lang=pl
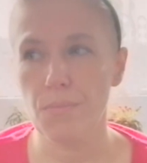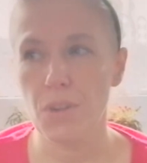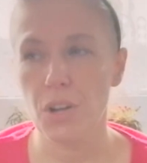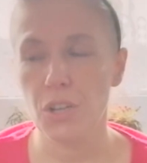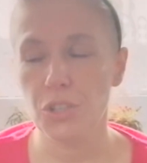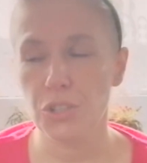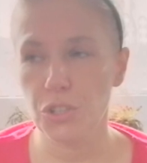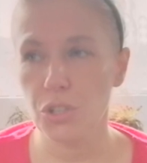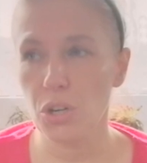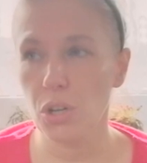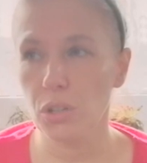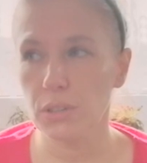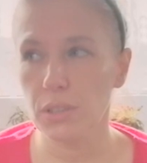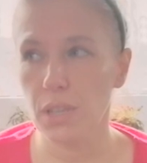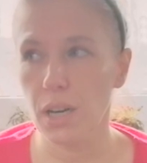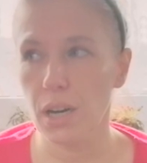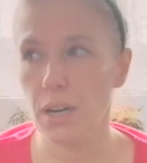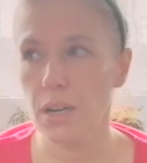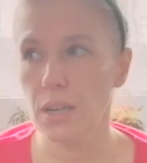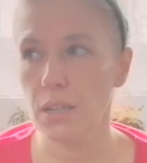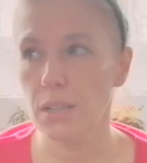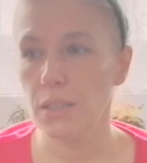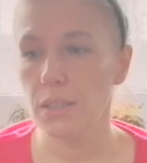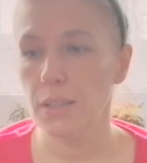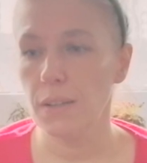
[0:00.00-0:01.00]
Środa.
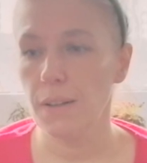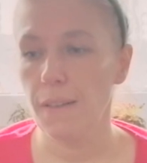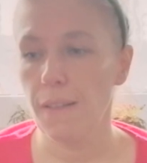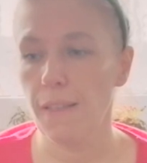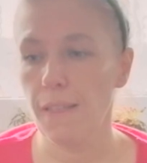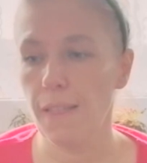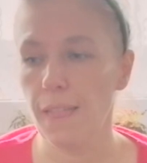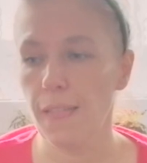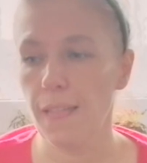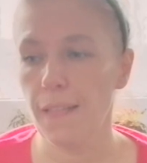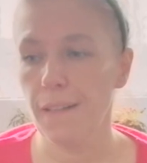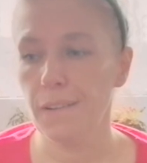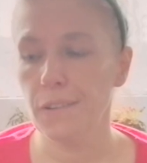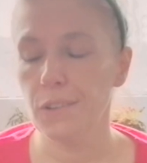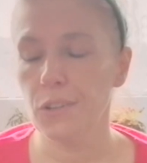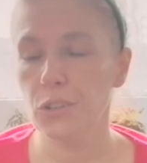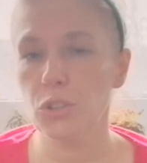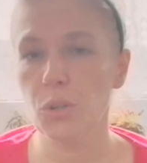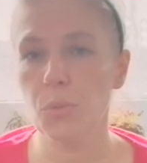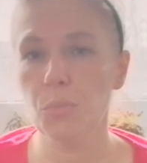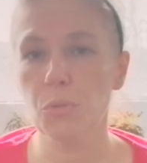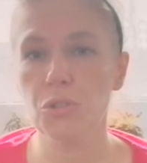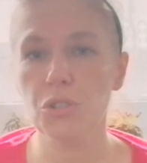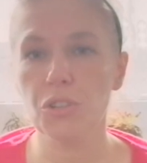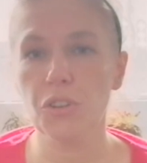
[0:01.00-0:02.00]
No
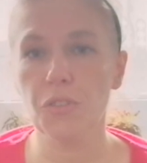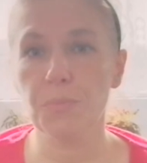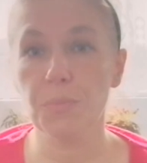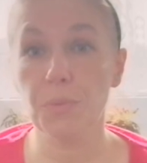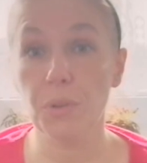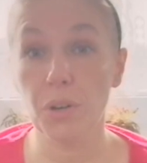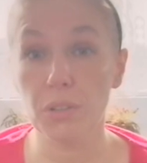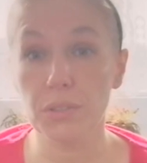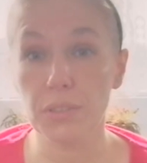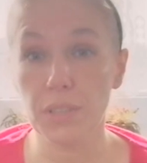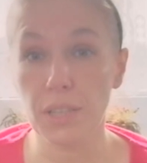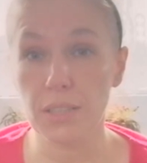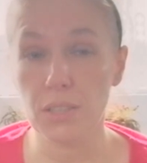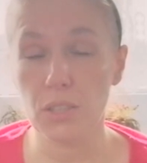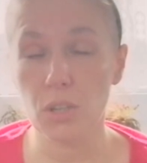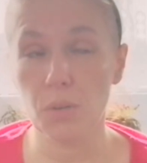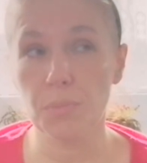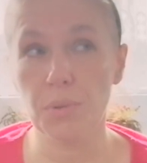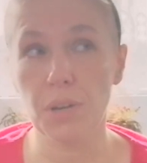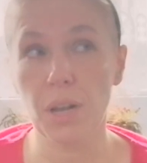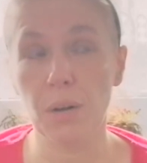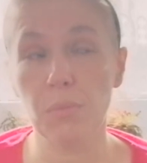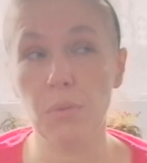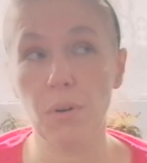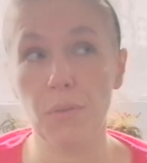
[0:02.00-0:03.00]
to może w piątek
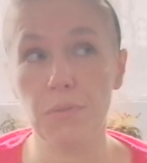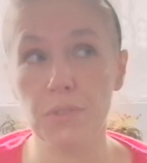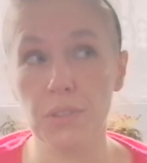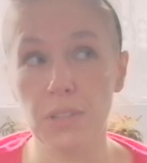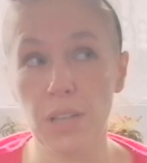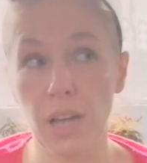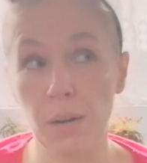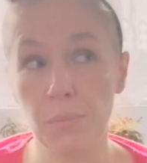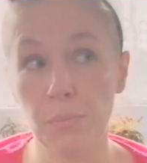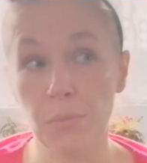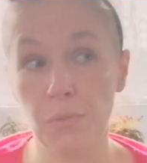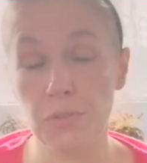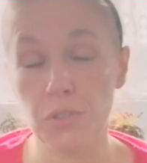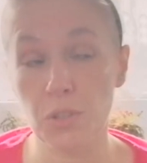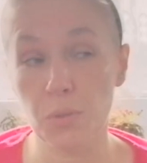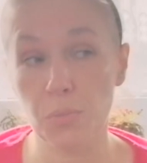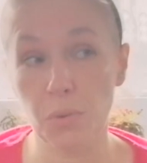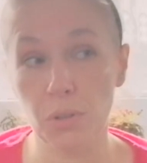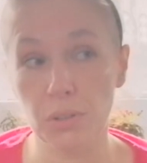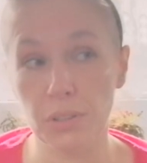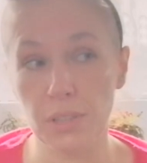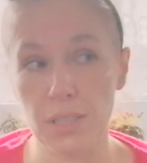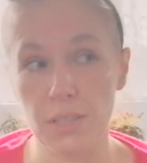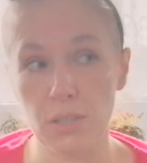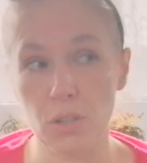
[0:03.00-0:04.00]
zrobię, albo w, albo w
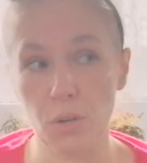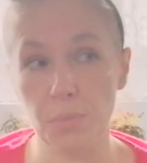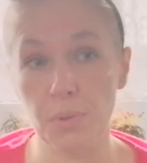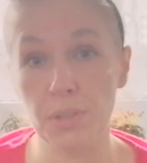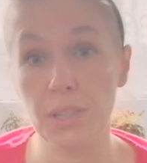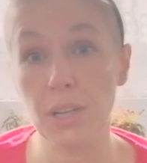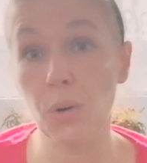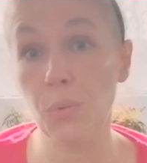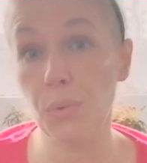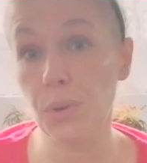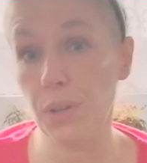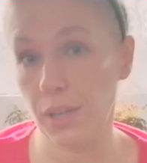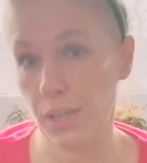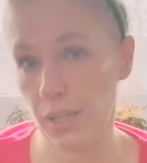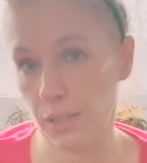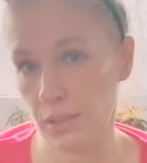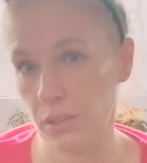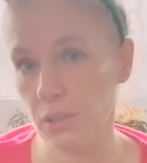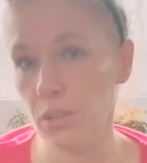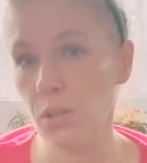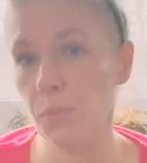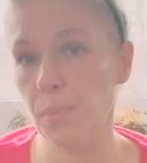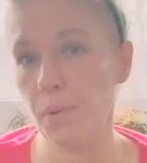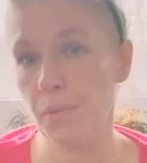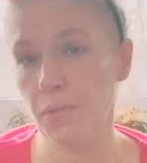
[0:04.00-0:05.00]
sobotę zrobię, na weekend.
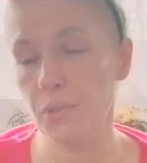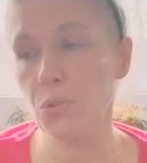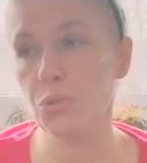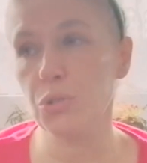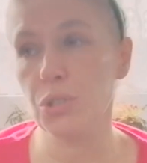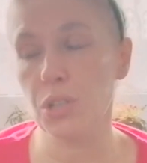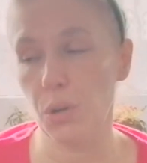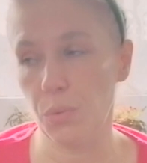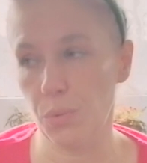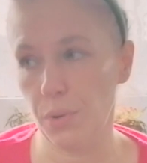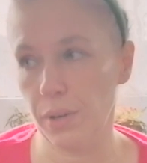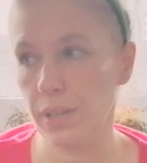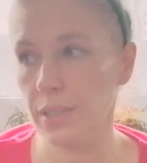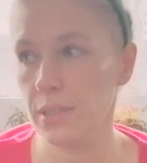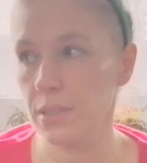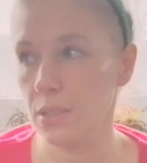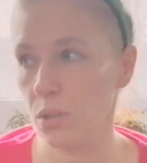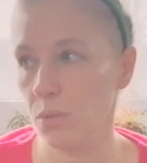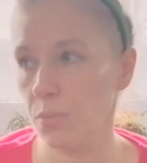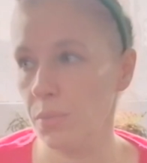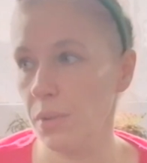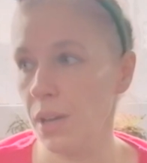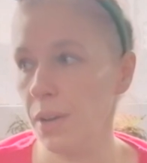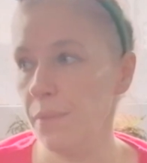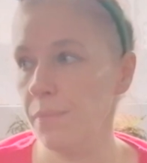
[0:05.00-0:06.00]
No pewnie już na weekend
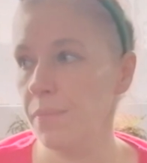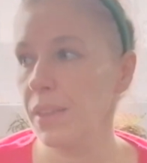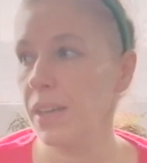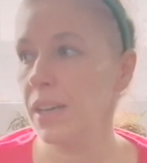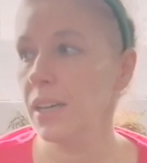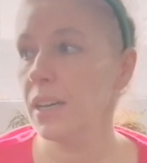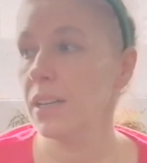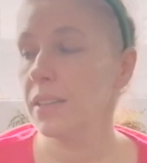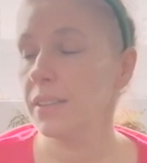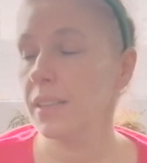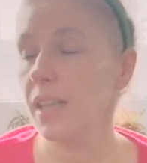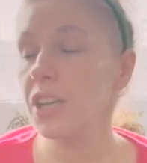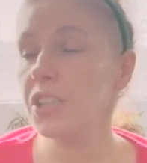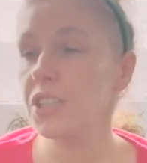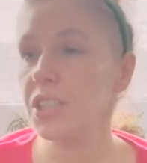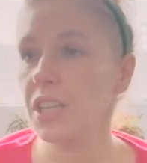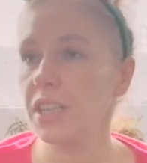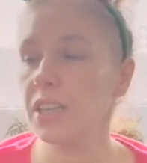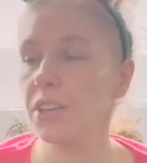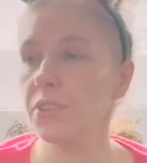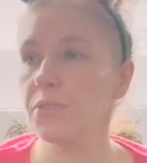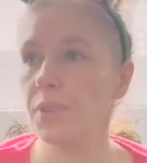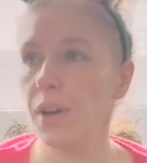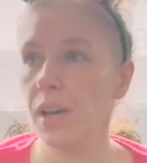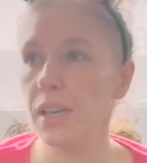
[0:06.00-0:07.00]
zrobię. Też
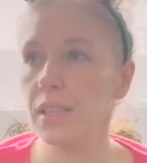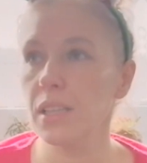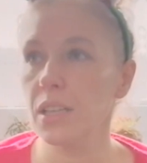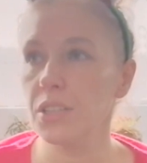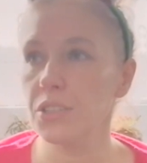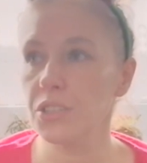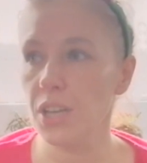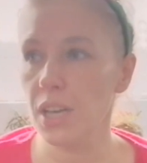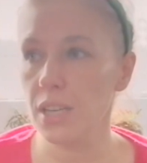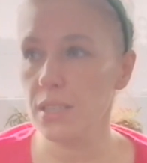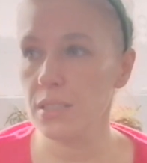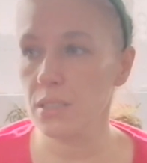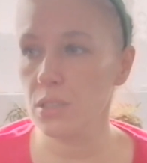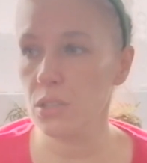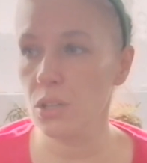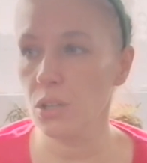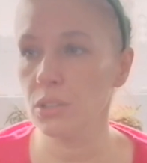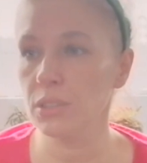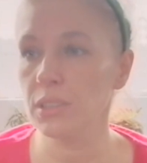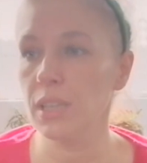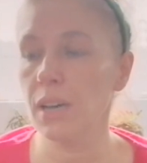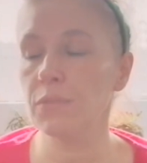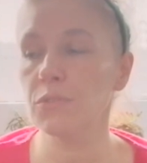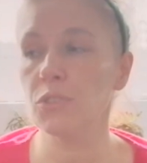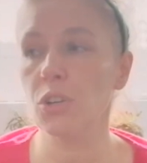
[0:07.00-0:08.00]
takie fajne ciasto.
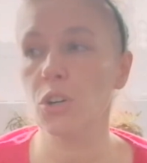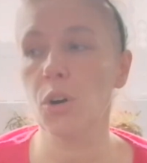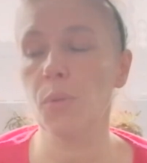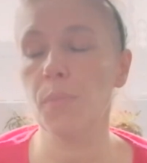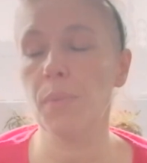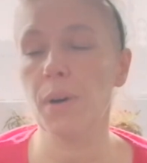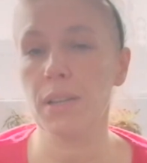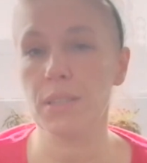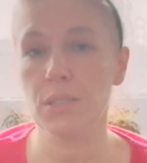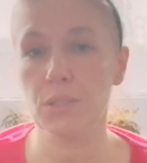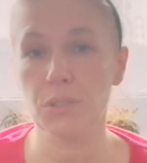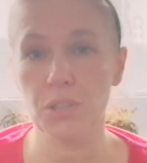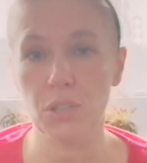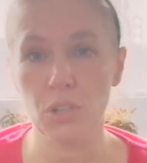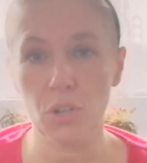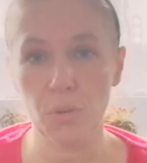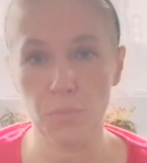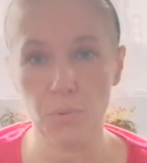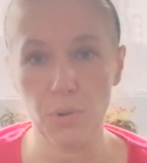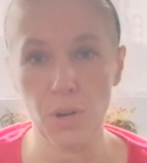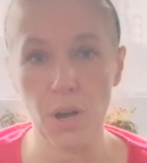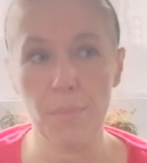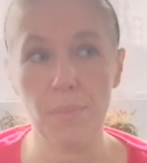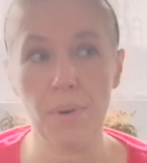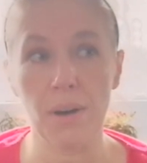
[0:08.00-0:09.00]
Dawno go bardzo nie
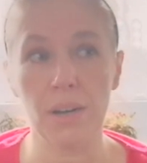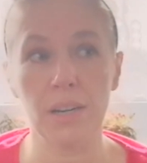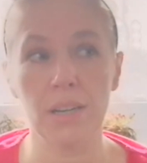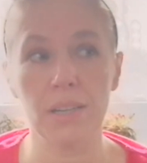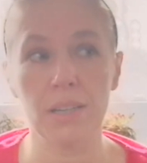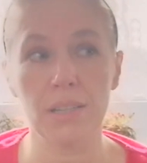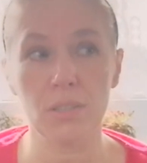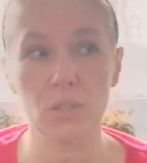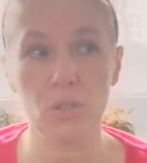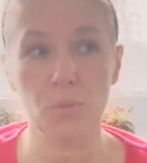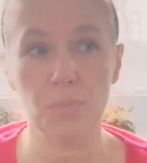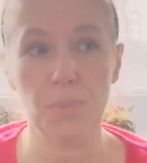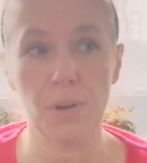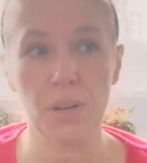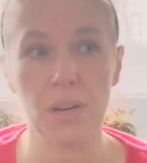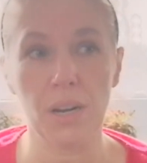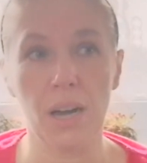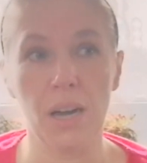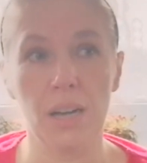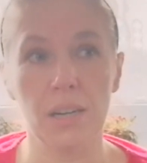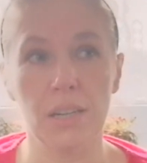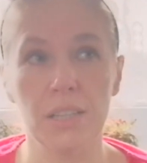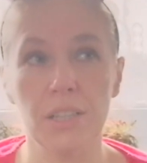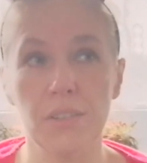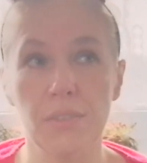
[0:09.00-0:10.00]
robiłam, ale jest super,
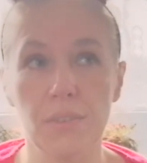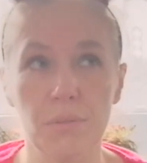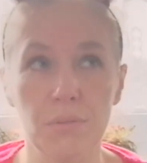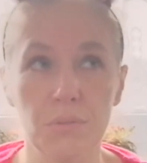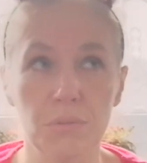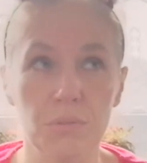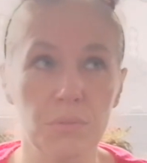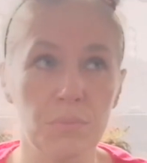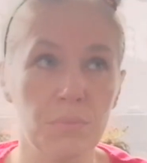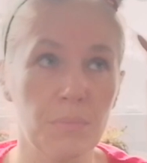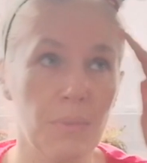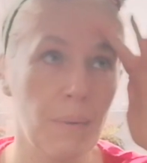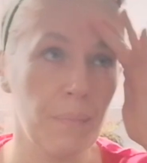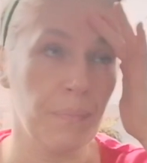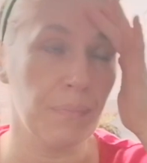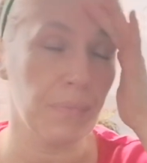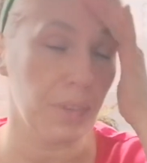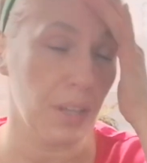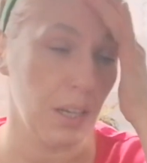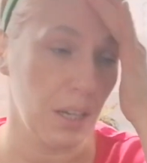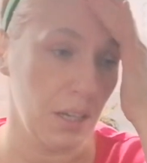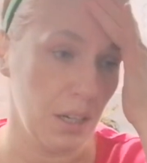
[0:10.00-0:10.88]
ale nie wiem, mam...